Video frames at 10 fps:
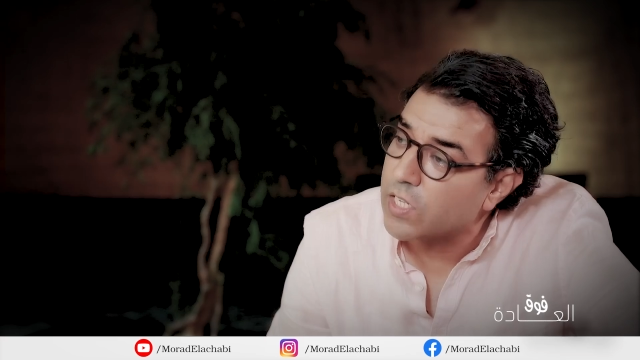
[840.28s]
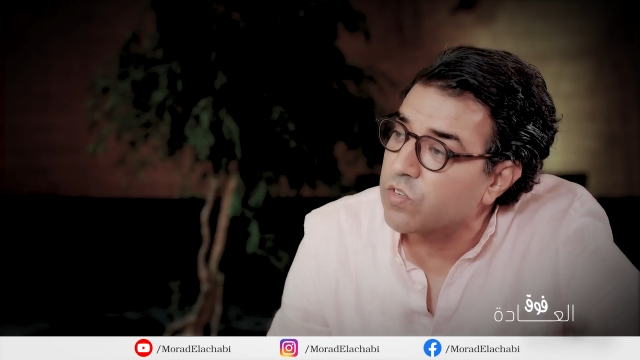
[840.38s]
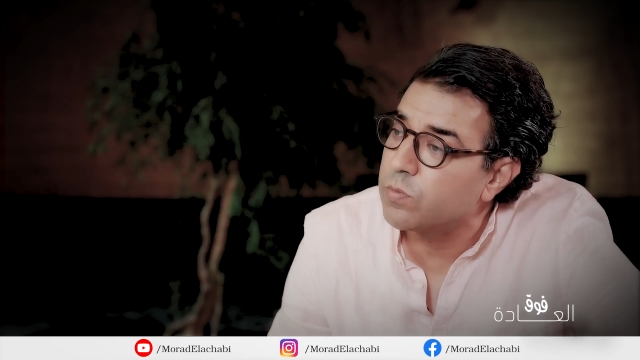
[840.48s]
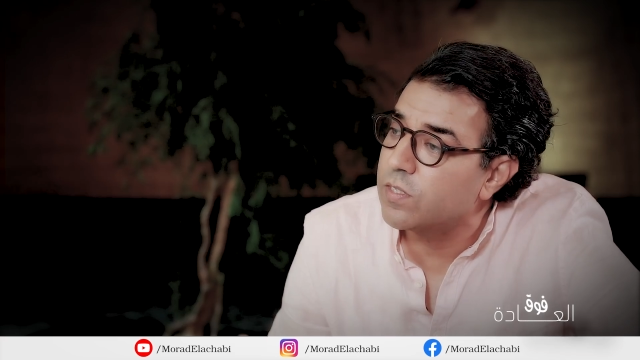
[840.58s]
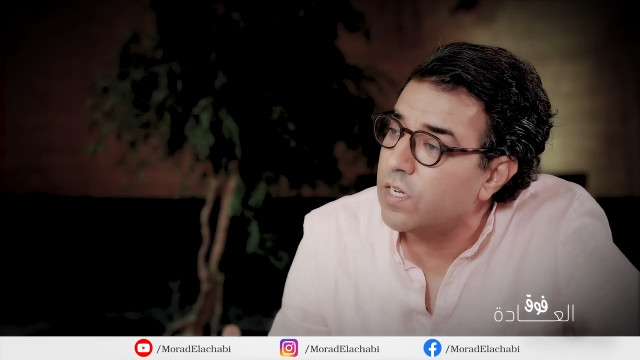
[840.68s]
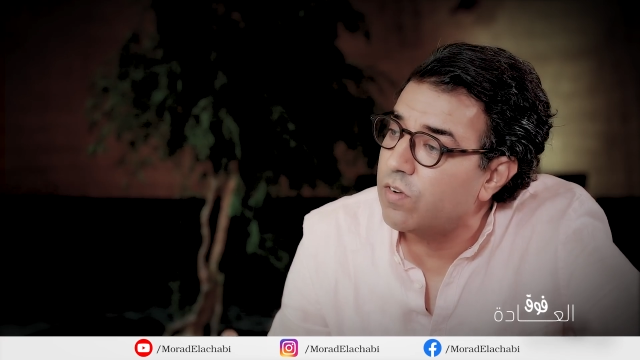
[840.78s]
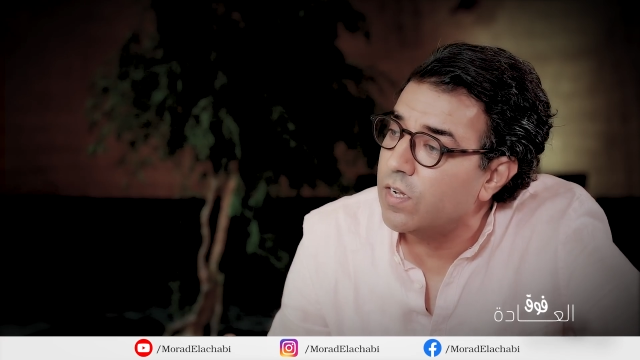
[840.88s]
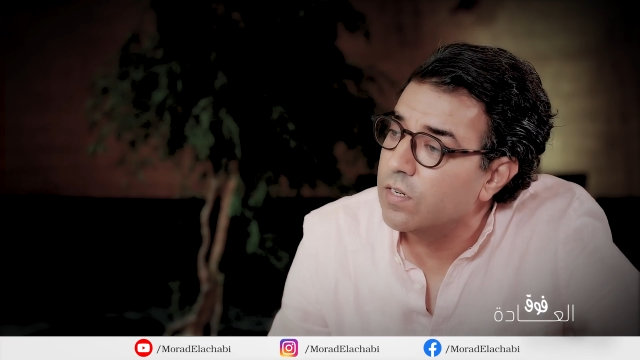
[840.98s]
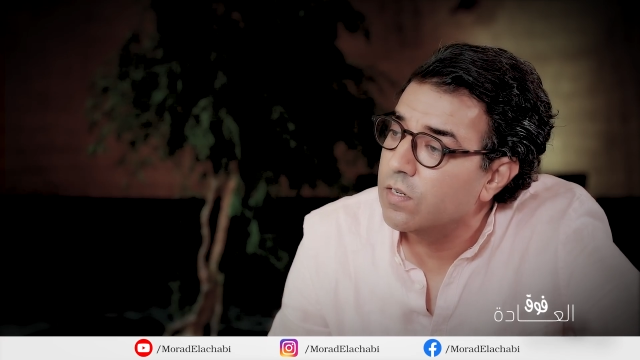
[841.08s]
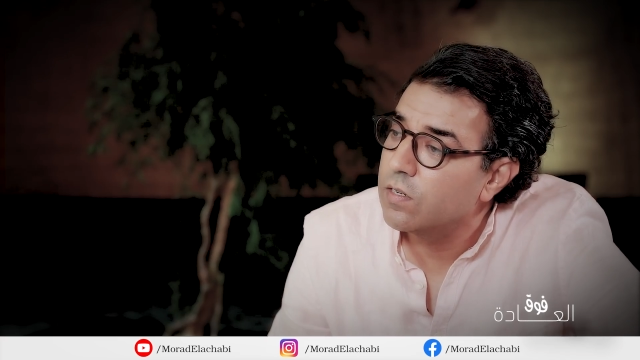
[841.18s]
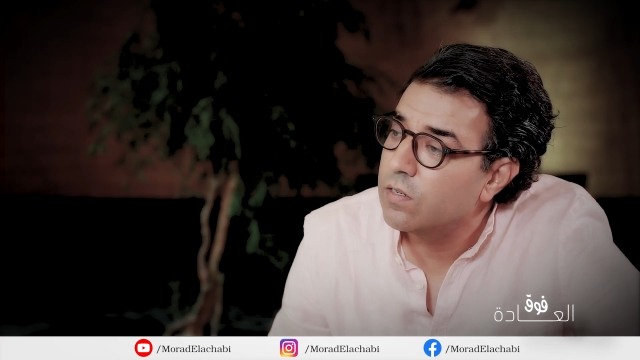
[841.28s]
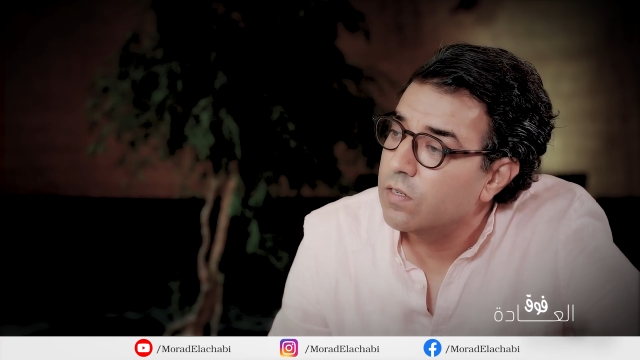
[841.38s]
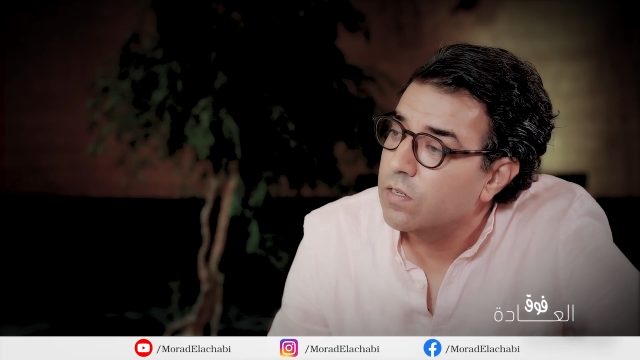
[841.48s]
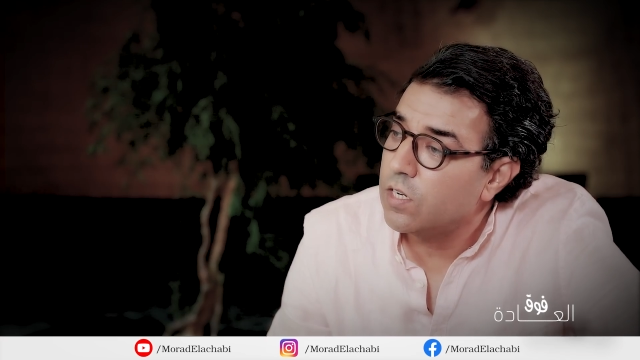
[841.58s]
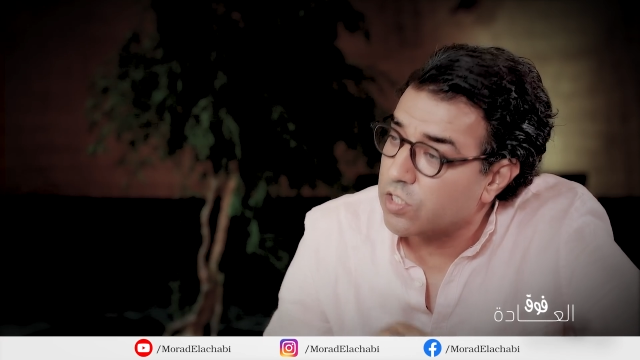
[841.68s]
قاتفك بزاف لا
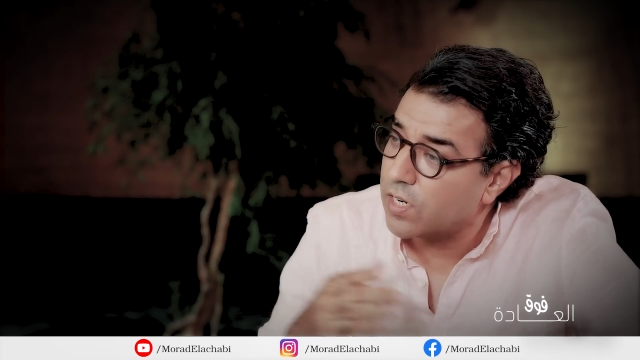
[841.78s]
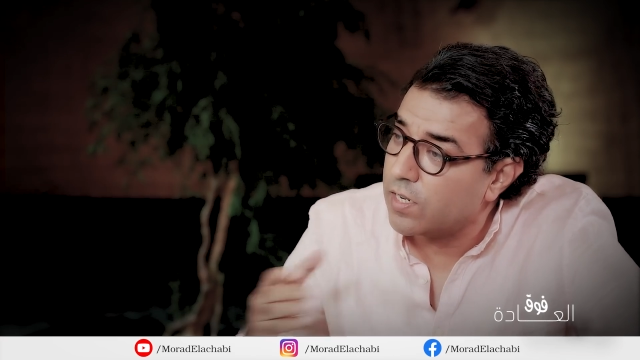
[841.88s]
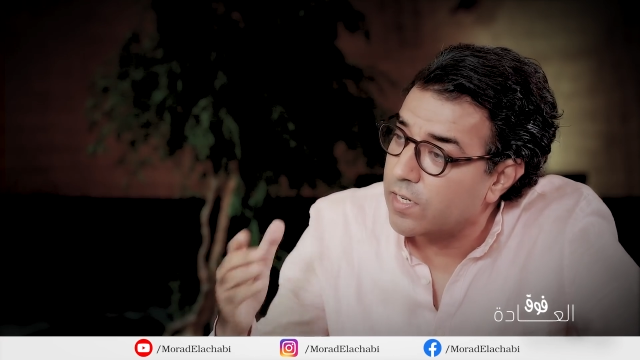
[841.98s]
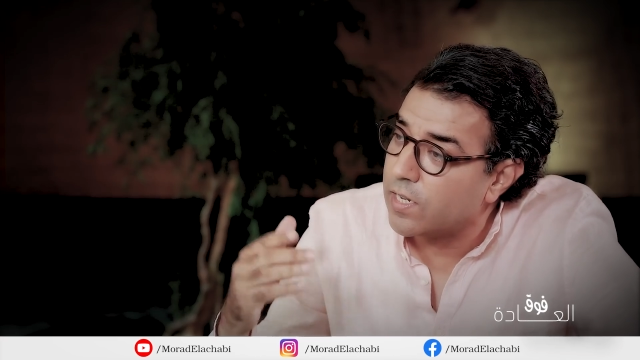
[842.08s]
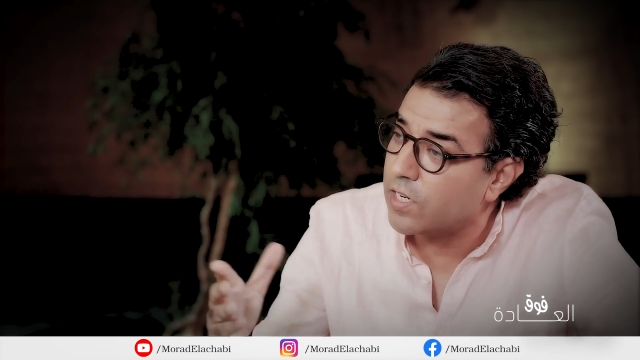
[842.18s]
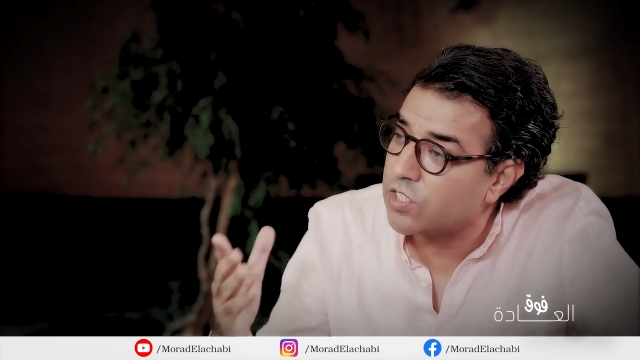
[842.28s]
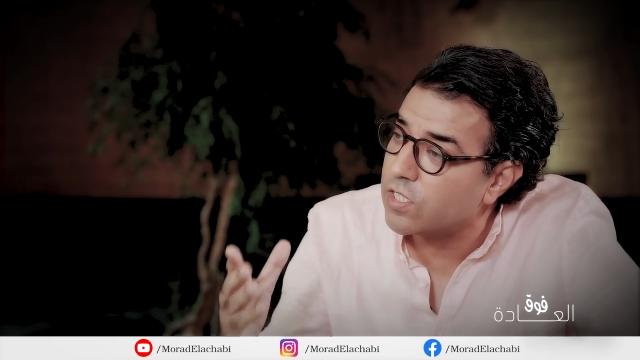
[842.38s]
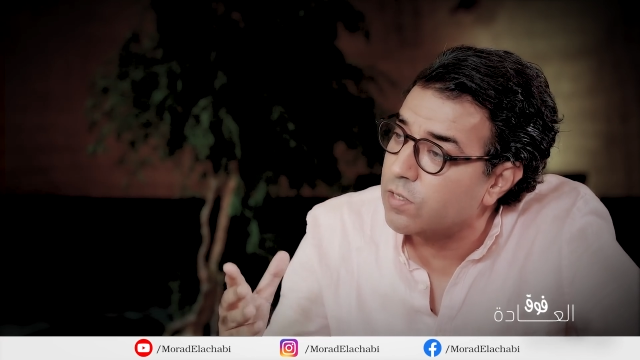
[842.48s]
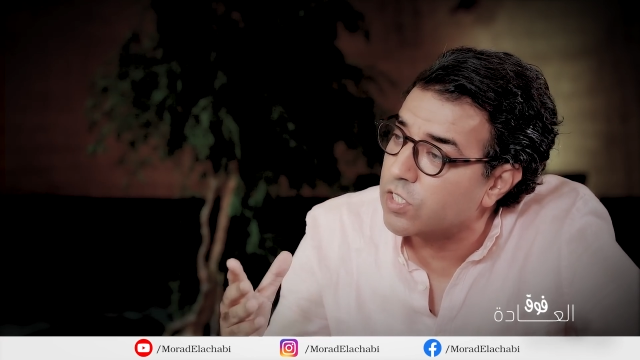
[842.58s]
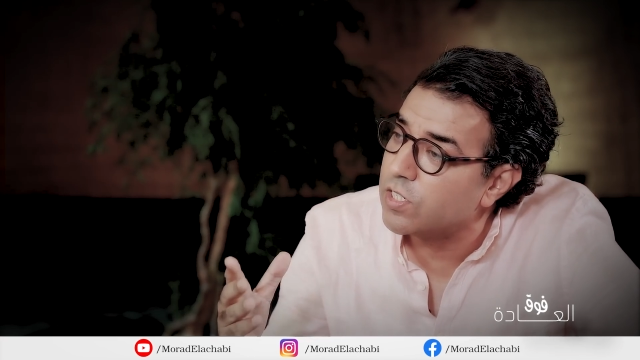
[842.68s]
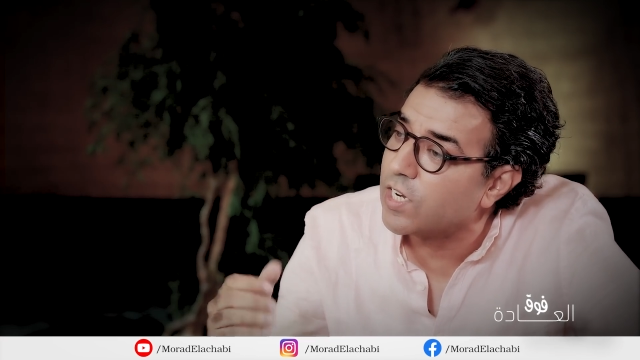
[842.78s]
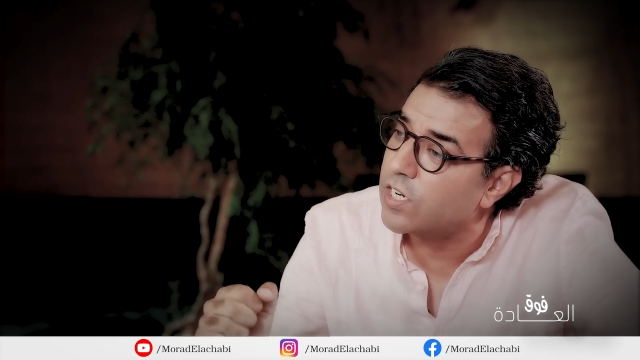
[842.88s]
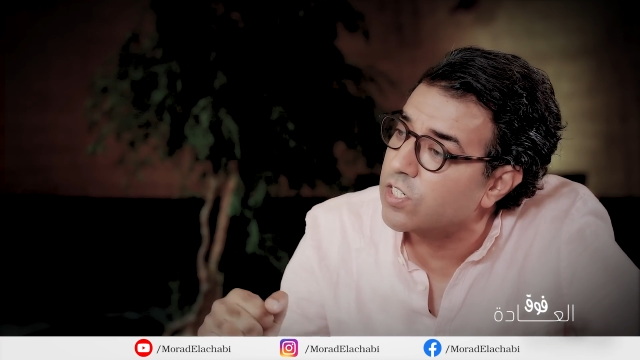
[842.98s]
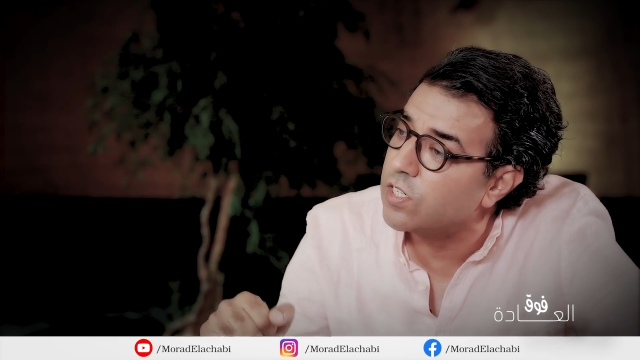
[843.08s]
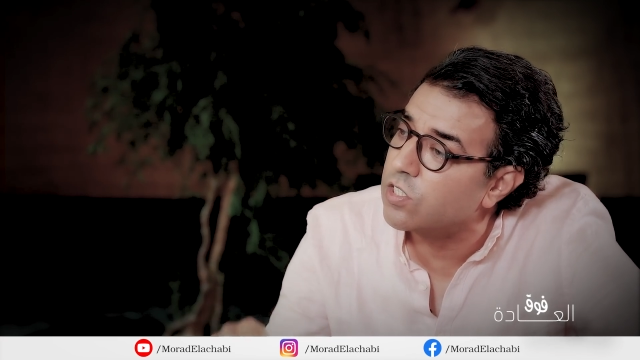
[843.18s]
عشرة هي راه عشرتي شي
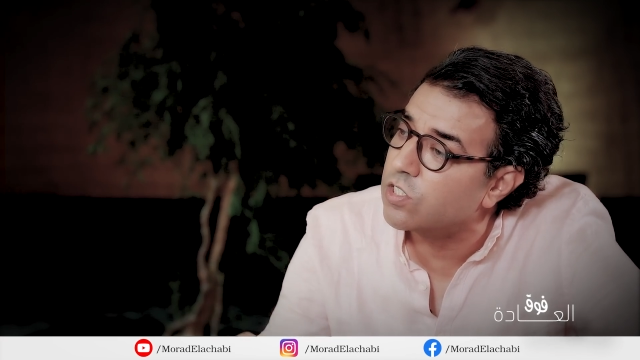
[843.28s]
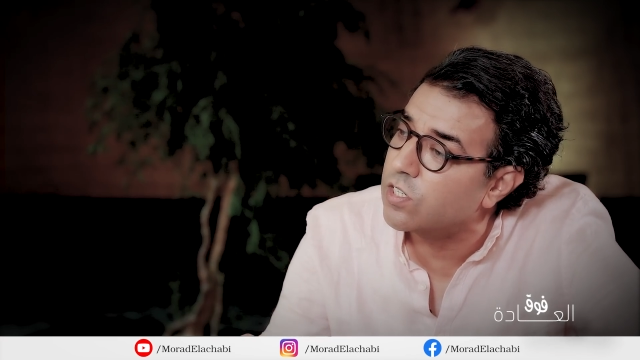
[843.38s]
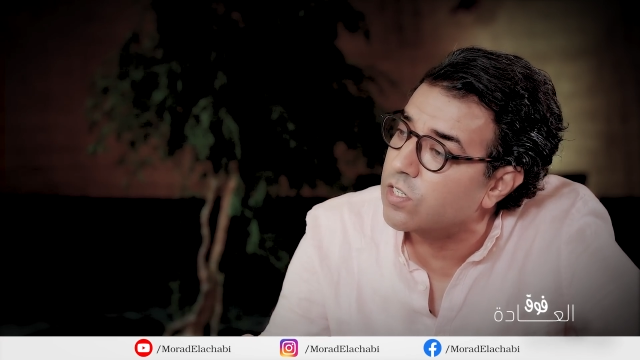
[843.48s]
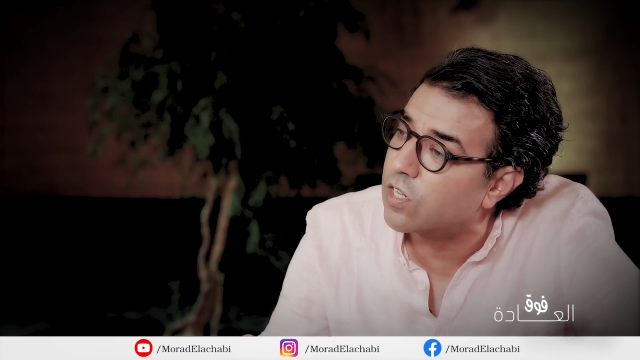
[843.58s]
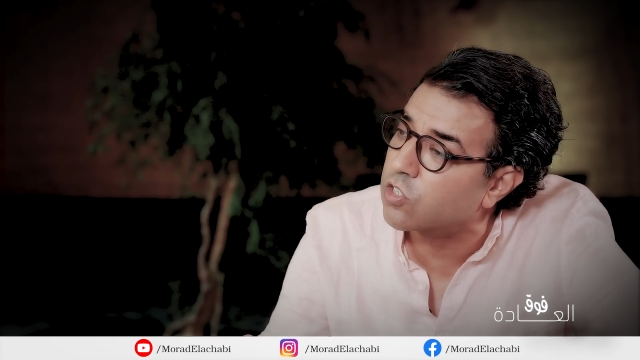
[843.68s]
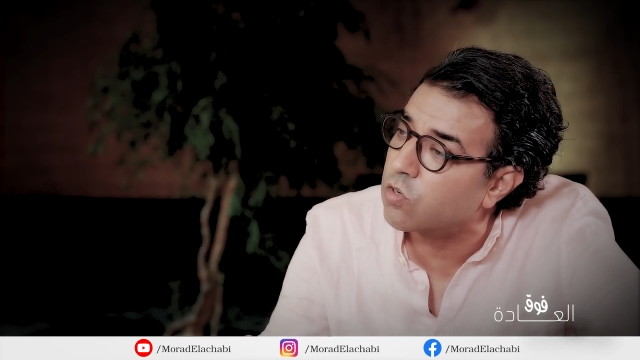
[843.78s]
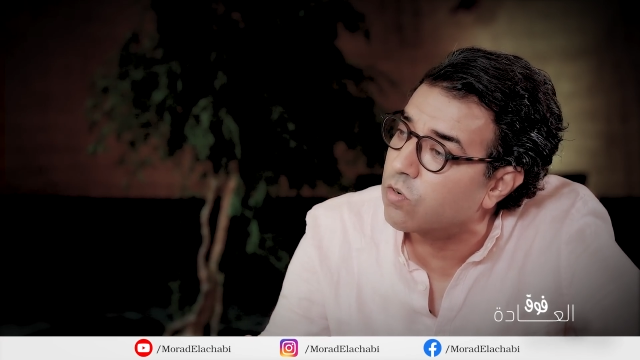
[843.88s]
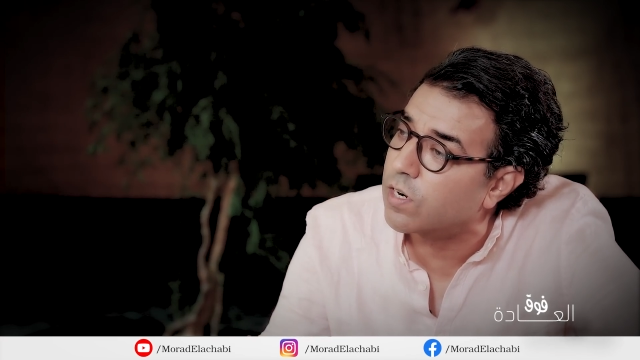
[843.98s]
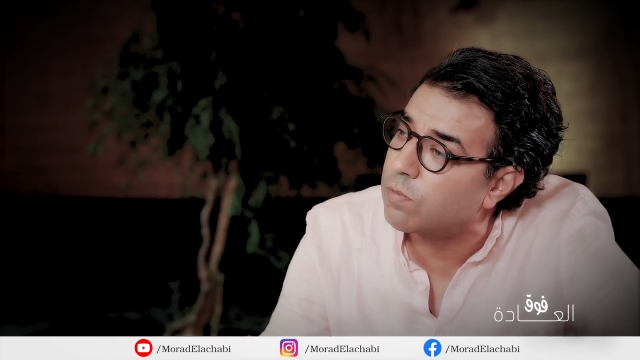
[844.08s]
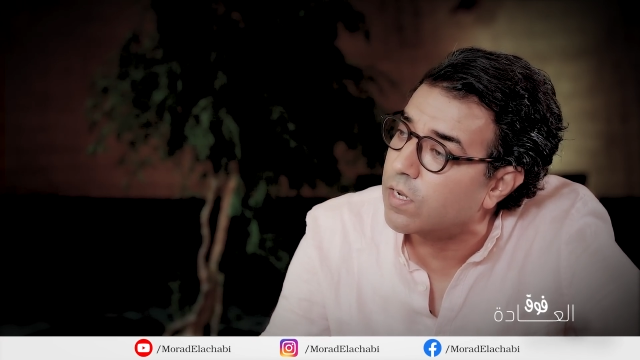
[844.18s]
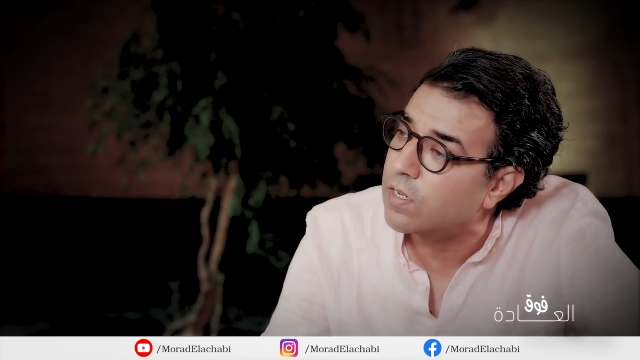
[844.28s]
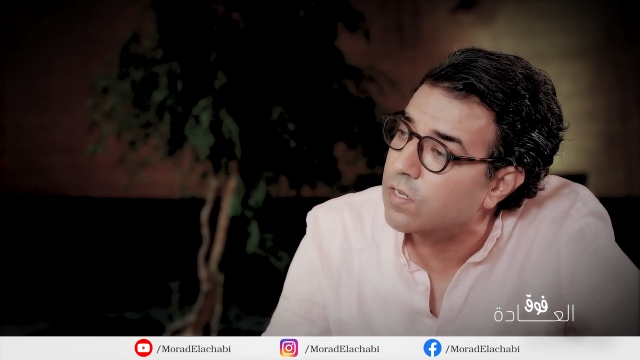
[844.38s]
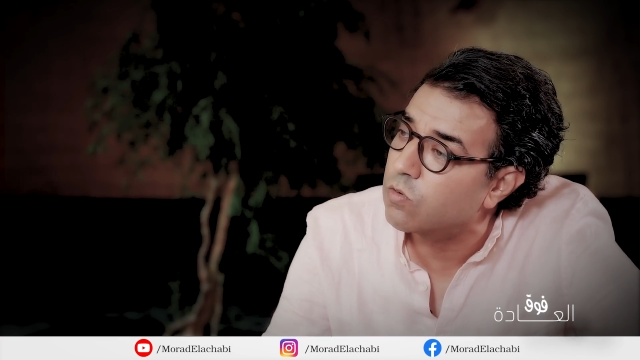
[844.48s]
شحال شي شي ثلاث شهور ولا اربعه